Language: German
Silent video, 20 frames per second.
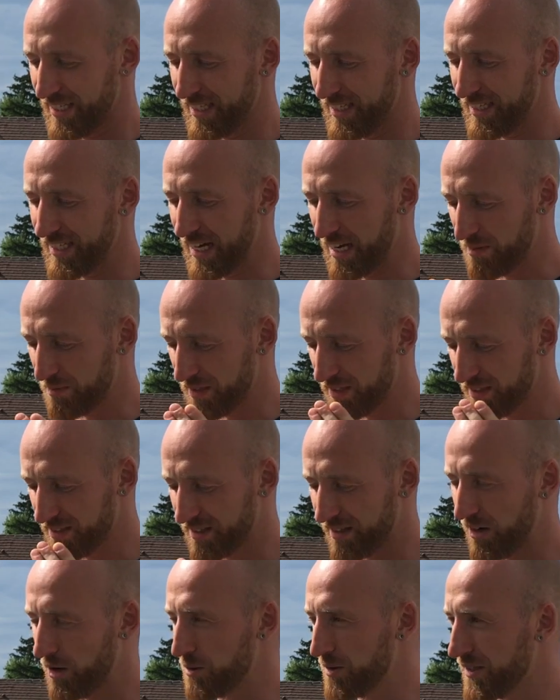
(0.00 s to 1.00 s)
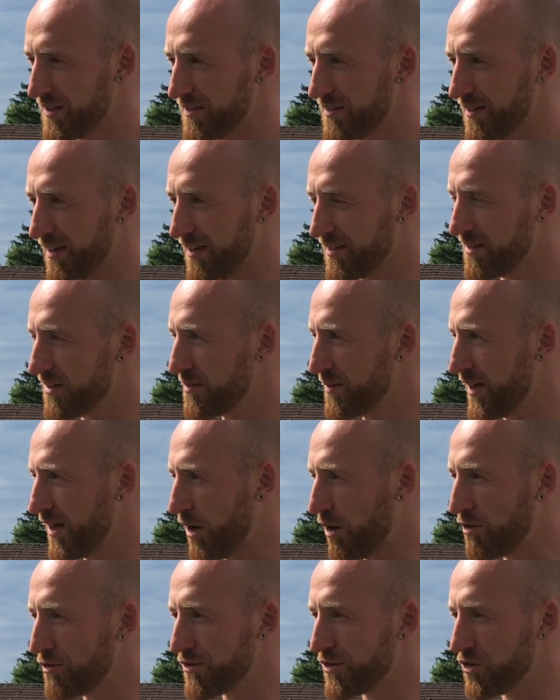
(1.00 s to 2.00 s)
ich habe es, glaube ich, das erste Mal
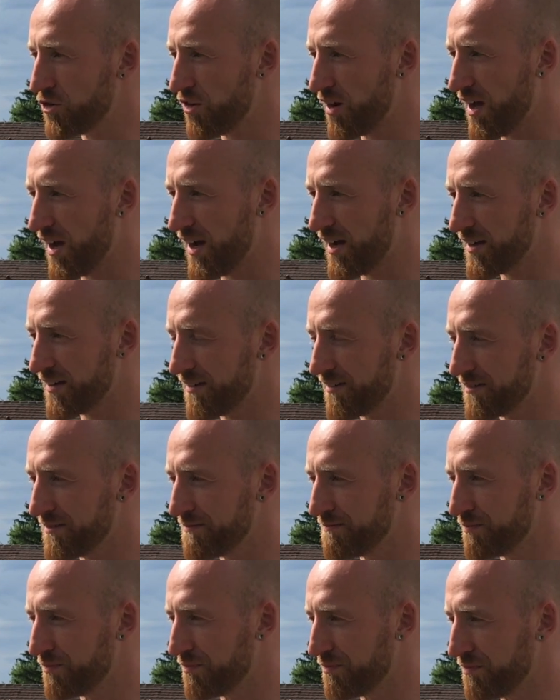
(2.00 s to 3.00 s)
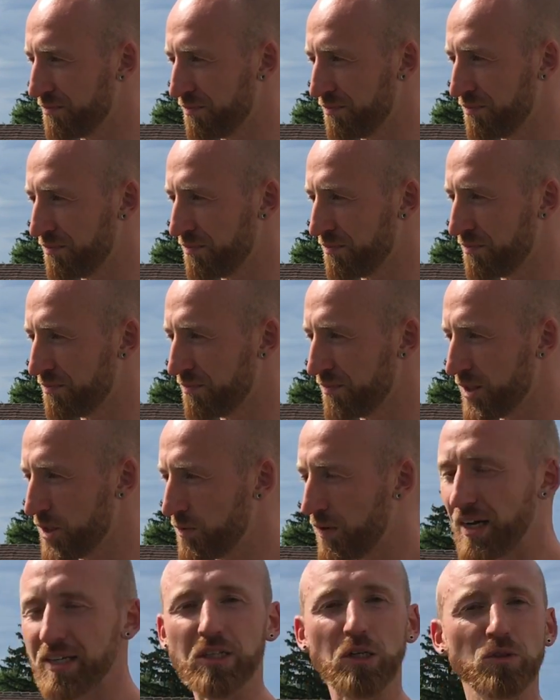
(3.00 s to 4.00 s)
aufgeschlagen
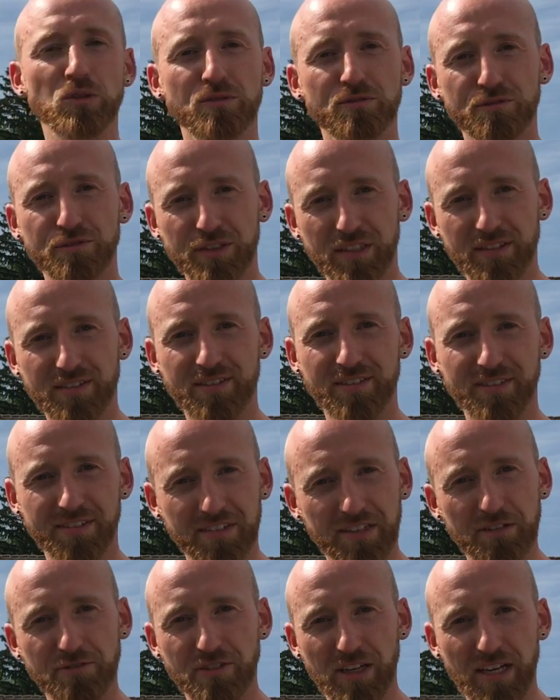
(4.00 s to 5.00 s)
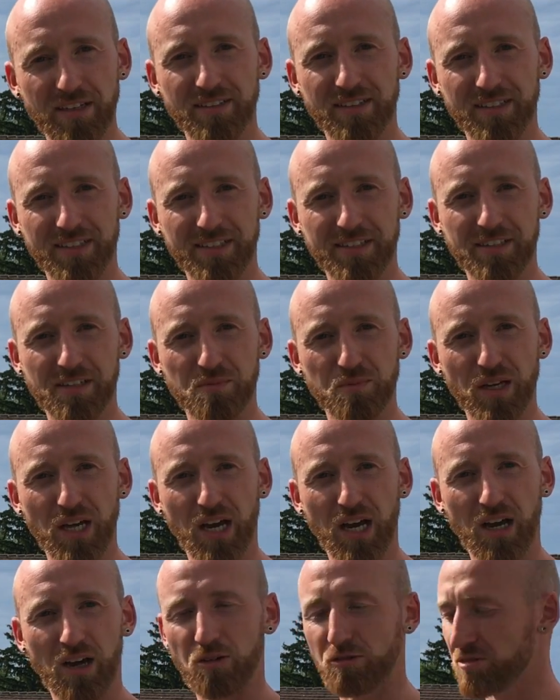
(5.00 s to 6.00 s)
2014 hm, in der Väter
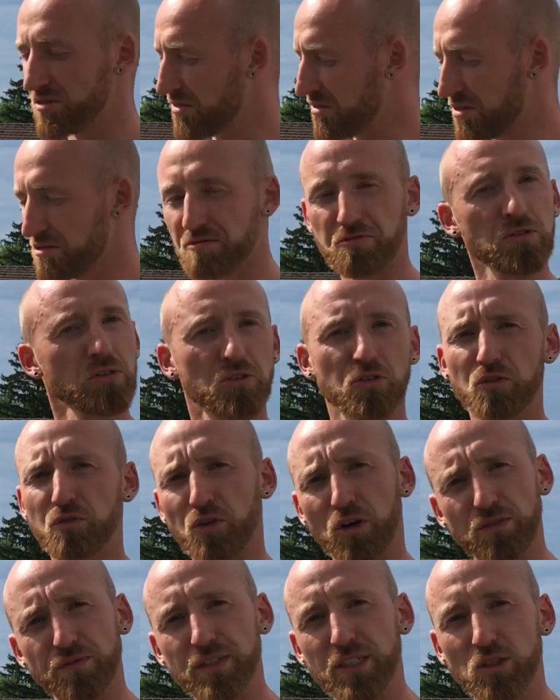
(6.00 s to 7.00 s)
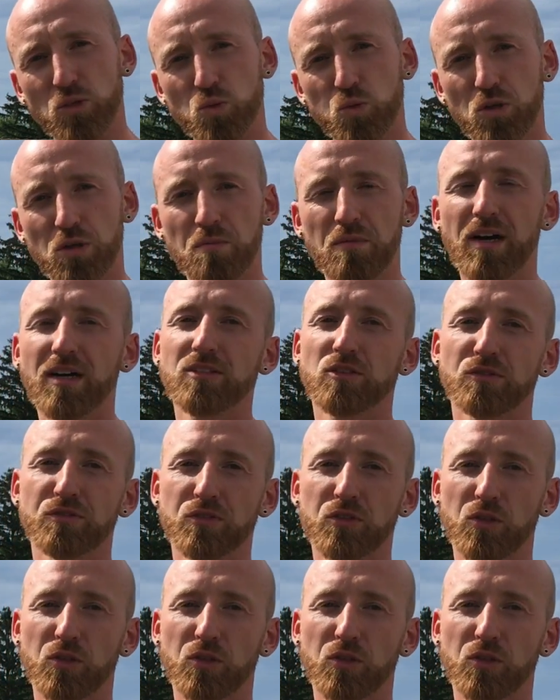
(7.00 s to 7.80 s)
GmbH und gefühlt sofort wieder zugemacht auf